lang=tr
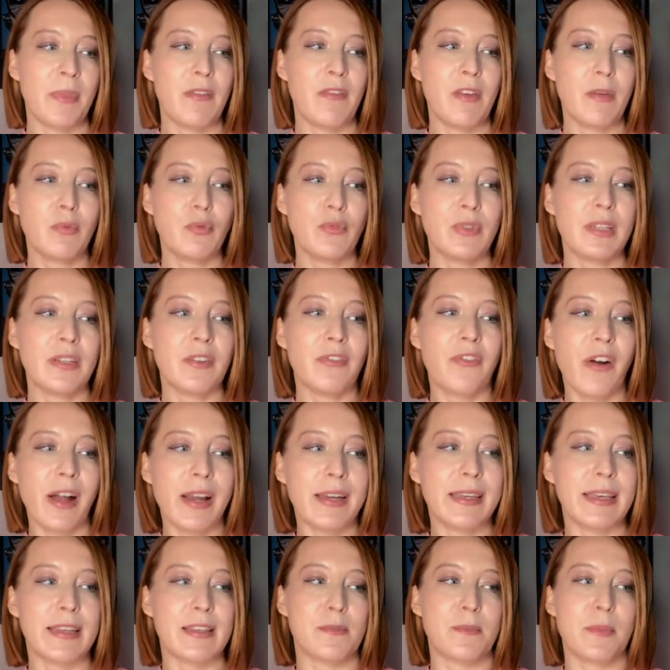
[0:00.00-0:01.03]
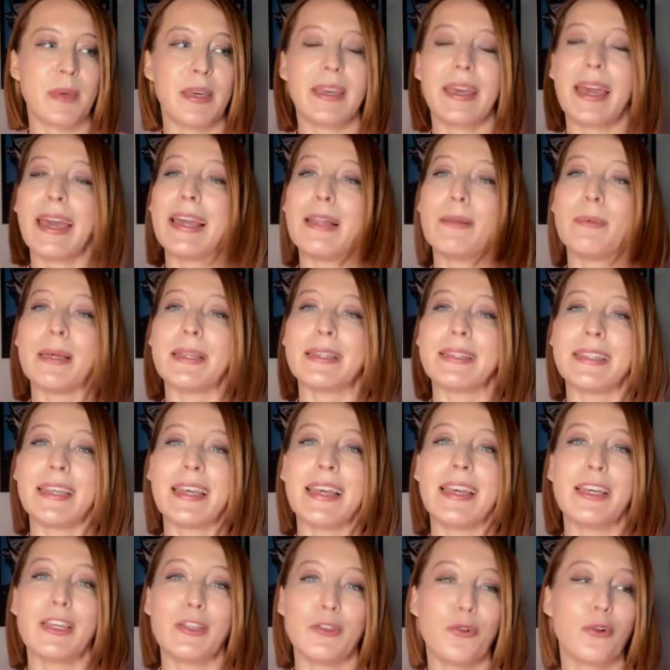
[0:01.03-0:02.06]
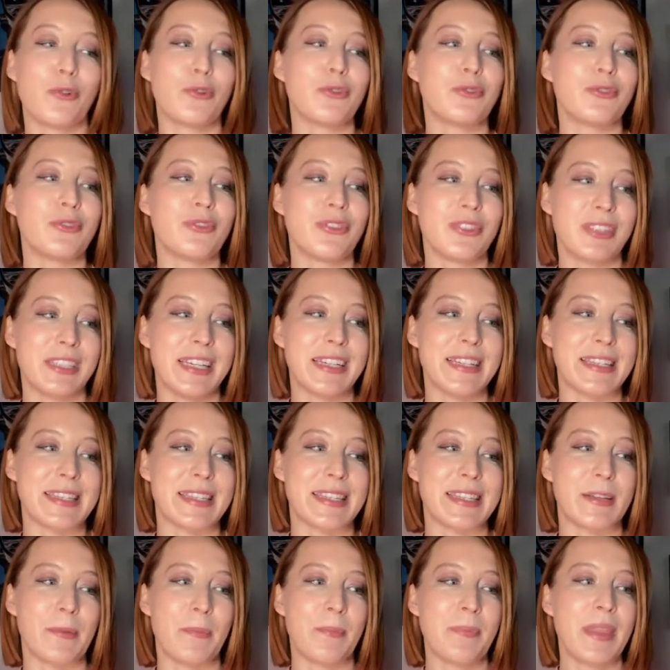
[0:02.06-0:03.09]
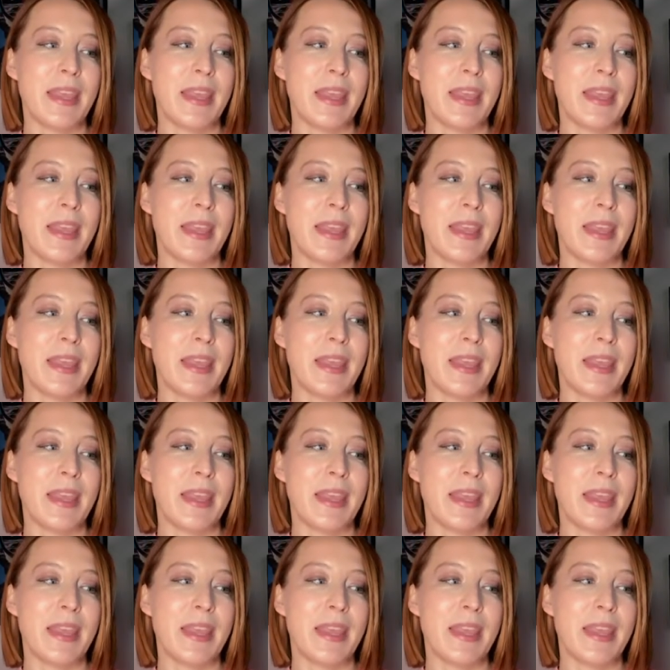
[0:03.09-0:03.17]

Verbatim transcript: Ve bunları fark etmek elbette yolun yarısı.